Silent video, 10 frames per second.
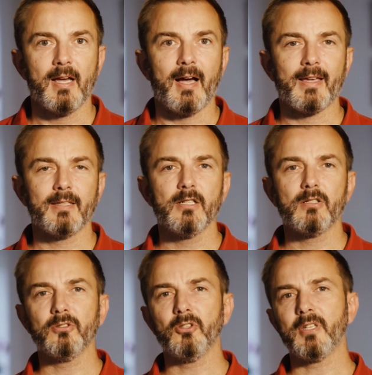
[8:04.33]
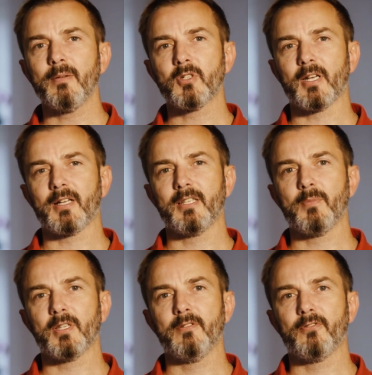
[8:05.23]
A ja tylko dodam, że
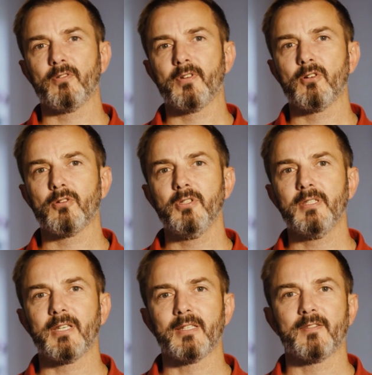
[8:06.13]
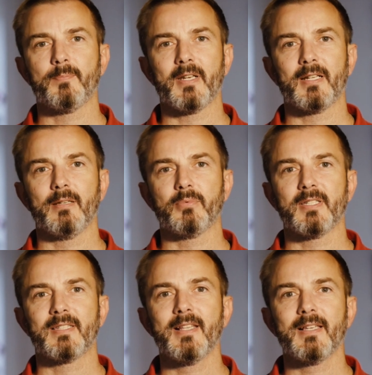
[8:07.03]
Akademia Cyfrowego Rodzica jest wspierana
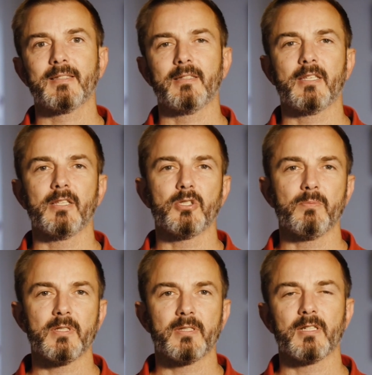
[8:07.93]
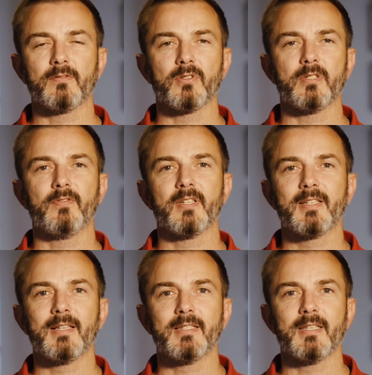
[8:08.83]
przez NASK, kiedyś Ministerstwo
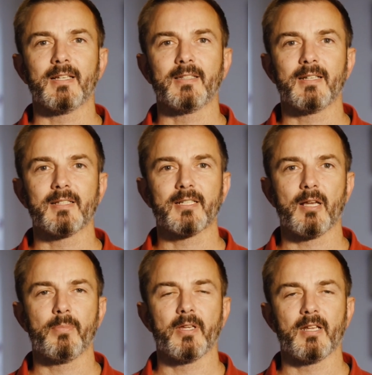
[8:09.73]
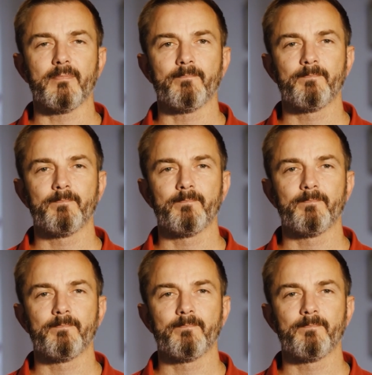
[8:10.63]
Cyfryzacji, a teraz KPRM.